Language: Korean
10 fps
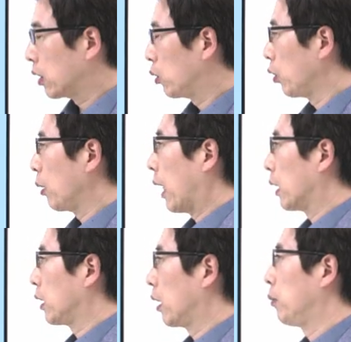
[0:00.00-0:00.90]
기존의
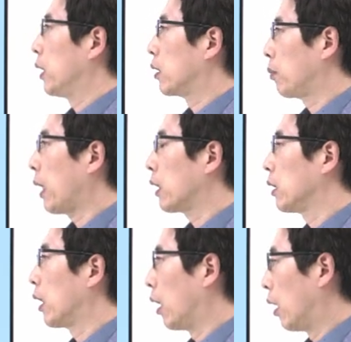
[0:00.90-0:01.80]
방식에 비해서
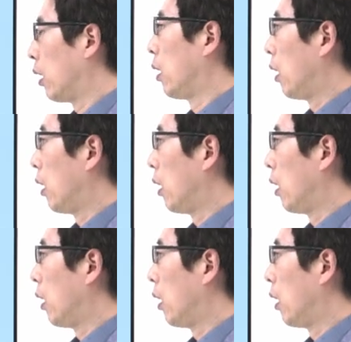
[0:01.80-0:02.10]
빠르냐